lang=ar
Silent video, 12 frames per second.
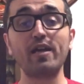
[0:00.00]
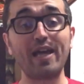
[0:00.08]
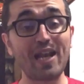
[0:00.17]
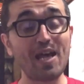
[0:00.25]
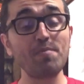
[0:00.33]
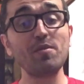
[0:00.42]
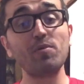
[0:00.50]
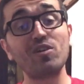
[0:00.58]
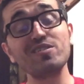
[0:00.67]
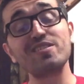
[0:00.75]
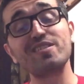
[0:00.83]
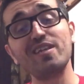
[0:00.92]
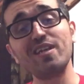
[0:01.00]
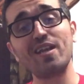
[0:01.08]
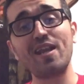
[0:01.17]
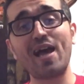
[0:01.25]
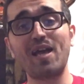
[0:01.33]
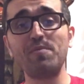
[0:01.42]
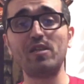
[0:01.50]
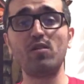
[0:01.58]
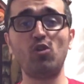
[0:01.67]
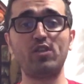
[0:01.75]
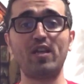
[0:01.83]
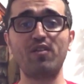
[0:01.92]
كلامي بخص كل اللاعبين
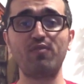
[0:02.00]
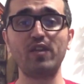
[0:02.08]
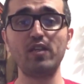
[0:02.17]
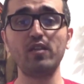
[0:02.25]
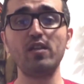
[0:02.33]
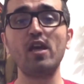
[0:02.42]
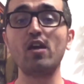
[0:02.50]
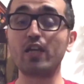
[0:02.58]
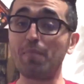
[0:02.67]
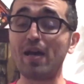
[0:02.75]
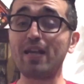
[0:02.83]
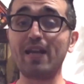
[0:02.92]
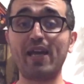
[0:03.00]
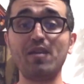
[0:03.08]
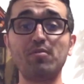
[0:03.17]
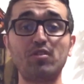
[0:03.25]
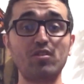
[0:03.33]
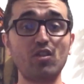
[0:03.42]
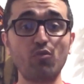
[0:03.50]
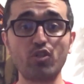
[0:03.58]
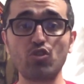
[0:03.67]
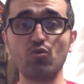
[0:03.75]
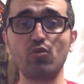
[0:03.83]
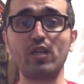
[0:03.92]
المحترفين كمان لعيبة الدور
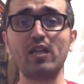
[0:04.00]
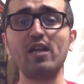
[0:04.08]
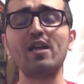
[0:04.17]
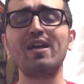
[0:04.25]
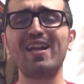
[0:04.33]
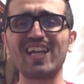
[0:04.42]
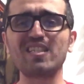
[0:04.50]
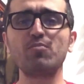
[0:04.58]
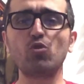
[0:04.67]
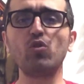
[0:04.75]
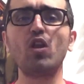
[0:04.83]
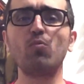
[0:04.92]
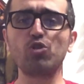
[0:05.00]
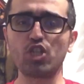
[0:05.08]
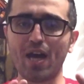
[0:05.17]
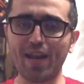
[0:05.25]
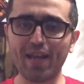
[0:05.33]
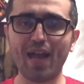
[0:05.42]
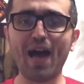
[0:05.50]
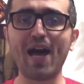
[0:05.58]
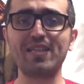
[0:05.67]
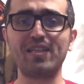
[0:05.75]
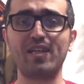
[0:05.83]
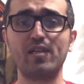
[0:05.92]
السوري لازم تكون المشاركة
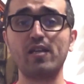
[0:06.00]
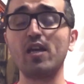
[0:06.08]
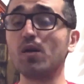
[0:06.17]
عادلة